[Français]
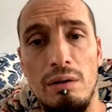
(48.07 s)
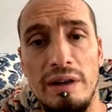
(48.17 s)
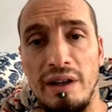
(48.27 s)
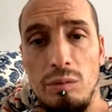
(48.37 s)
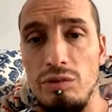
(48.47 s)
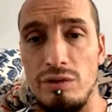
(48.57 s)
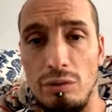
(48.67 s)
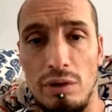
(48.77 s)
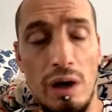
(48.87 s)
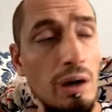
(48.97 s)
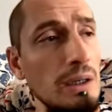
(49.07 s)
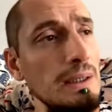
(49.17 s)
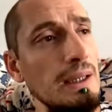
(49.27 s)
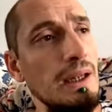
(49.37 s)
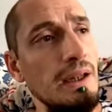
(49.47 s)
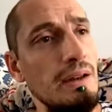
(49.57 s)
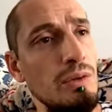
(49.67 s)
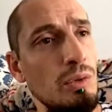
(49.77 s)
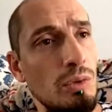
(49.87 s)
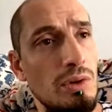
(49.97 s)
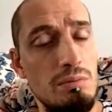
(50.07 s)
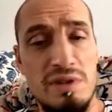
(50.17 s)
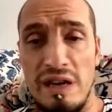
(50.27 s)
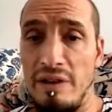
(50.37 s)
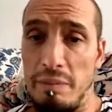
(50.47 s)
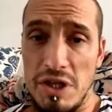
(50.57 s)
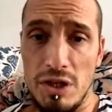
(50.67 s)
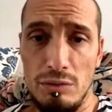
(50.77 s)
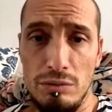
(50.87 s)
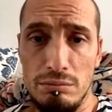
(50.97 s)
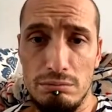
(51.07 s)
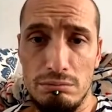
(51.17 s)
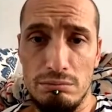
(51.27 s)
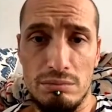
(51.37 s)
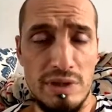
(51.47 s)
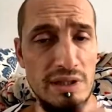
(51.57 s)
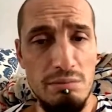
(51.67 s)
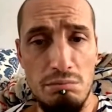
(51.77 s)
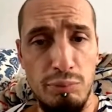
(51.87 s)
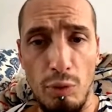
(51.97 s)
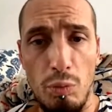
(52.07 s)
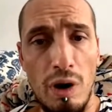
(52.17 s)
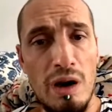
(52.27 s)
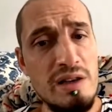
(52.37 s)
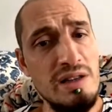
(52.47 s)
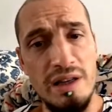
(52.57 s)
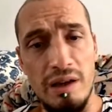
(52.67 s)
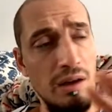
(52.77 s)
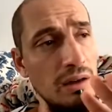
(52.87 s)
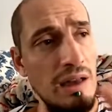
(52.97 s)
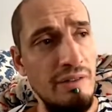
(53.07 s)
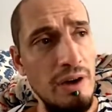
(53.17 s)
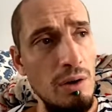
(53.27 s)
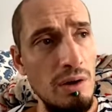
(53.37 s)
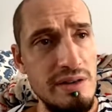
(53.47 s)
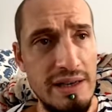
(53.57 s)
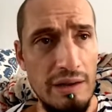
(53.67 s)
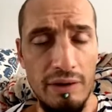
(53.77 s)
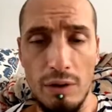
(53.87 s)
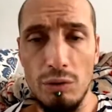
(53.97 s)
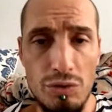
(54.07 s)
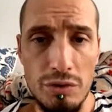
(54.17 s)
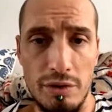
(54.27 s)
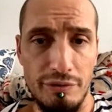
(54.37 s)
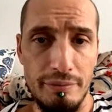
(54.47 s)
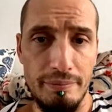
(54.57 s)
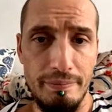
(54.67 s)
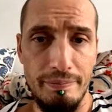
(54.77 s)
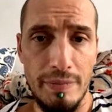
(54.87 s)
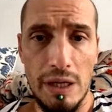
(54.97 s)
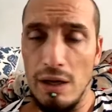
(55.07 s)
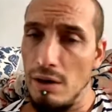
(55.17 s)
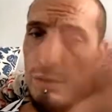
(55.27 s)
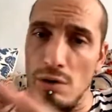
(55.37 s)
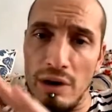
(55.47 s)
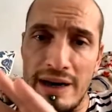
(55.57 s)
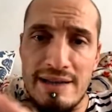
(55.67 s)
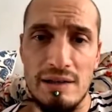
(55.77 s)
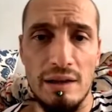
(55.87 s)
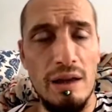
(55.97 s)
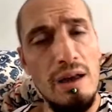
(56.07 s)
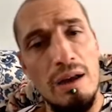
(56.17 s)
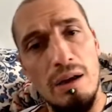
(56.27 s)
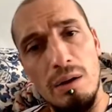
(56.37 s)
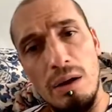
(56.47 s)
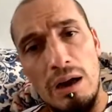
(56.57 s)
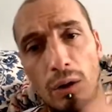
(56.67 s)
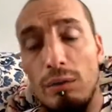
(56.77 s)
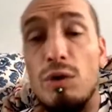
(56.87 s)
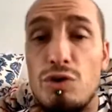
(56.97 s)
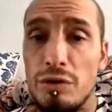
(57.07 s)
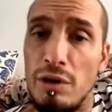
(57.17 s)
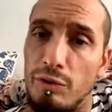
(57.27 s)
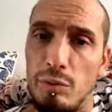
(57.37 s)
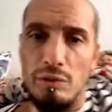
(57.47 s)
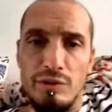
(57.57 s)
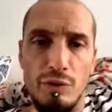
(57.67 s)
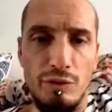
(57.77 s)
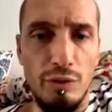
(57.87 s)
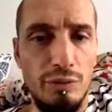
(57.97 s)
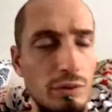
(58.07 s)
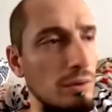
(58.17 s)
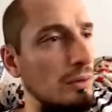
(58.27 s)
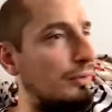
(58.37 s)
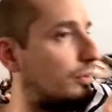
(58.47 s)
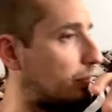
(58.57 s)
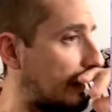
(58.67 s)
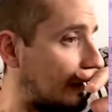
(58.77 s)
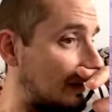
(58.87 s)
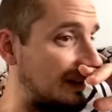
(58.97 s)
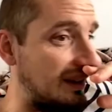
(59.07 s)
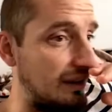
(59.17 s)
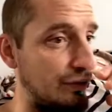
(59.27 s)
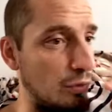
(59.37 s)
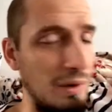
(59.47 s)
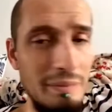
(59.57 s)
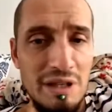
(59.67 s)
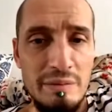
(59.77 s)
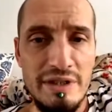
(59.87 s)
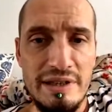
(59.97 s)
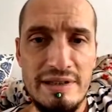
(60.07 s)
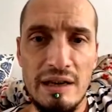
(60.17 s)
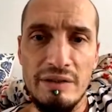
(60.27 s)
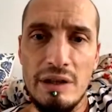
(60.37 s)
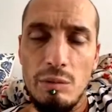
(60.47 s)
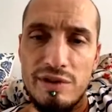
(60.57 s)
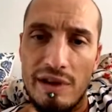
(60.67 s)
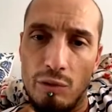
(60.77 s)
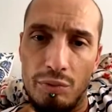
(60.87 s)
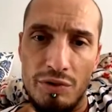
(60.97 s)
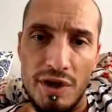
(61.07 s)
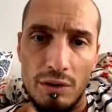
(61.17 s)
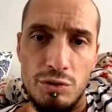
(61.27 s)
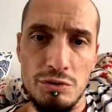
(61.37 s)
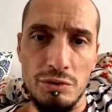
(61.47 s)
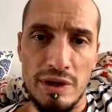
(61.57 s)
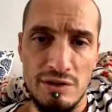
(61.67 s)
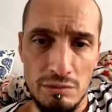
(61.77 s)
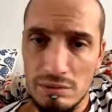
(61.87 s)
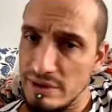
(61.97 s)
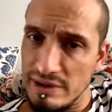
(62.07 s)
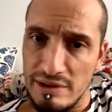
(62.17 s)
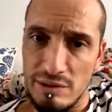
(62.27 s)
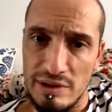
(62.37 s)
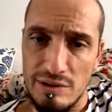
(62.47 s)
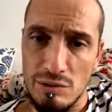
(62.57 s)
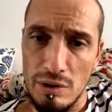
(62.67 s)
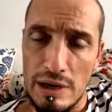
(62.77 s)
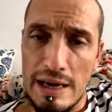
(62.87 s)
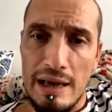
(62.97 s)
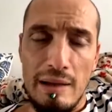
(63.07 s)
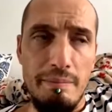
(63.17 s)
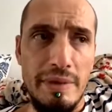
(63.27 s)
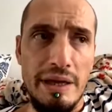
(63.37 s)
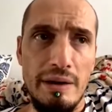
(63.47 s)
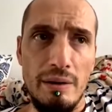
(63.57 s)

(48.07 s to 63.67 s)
attribuer ce truc-là. Donc, ça vient pas de chez nous. Pour moi, c'est la valeur, c'est la valeur du jeu neuf. Le reste, euh, alors, le jeu neuf, bon, faut, faut, faut, pas, euh, faut pas minimiser ça, évidemment, ça vaut plus cher que le jeu d'occasion, c'est sûr, mais